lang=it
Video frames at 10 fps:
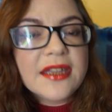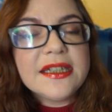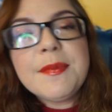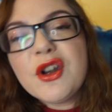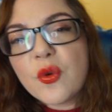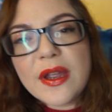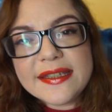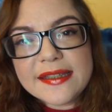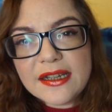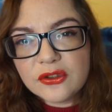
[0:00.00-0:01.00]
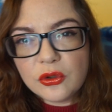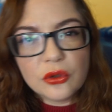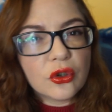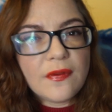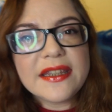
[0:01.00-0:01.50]
Nemmeno questa l'ho
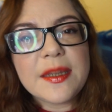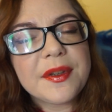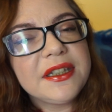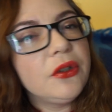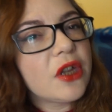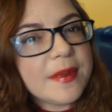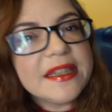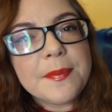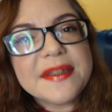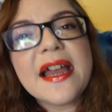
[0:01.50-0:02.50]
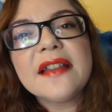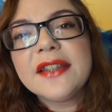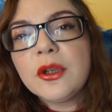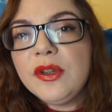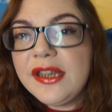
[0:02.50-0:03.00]
trovata particolarmente
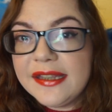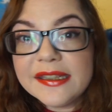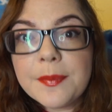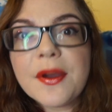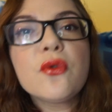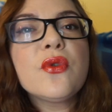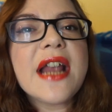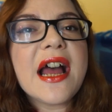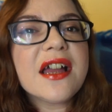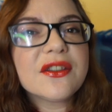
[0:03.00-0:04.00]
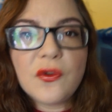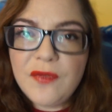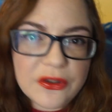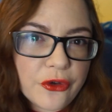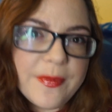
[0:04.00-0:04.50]
pesante, quindi niente paura, non vi
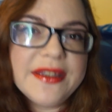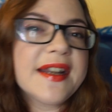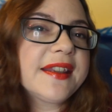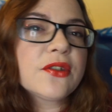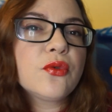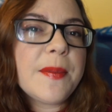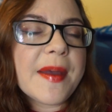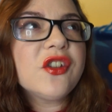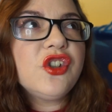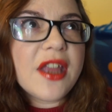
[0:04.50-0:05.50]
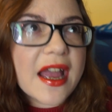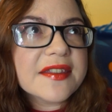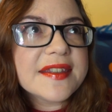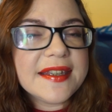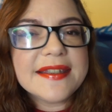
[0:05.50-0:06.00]
addormenterete sulle pagine,
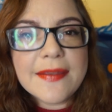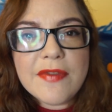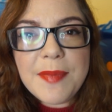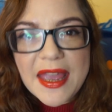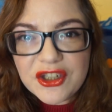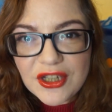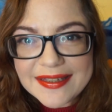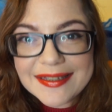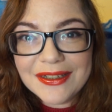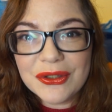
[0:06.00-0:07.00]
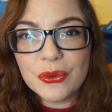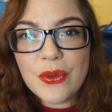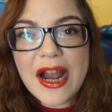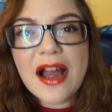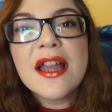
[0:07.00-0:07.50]
anzi se vi piace la
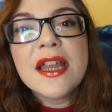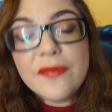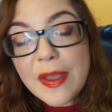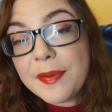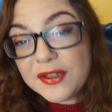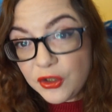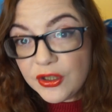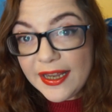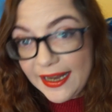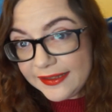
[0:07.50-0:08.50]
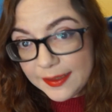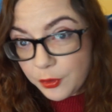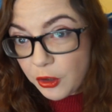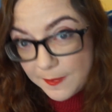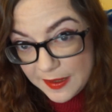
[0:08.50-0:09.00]
scrittura vi appassionerete
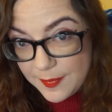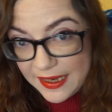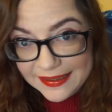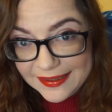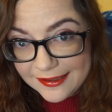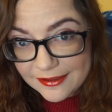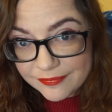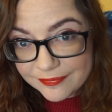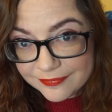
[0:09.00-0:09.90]
probabilmente.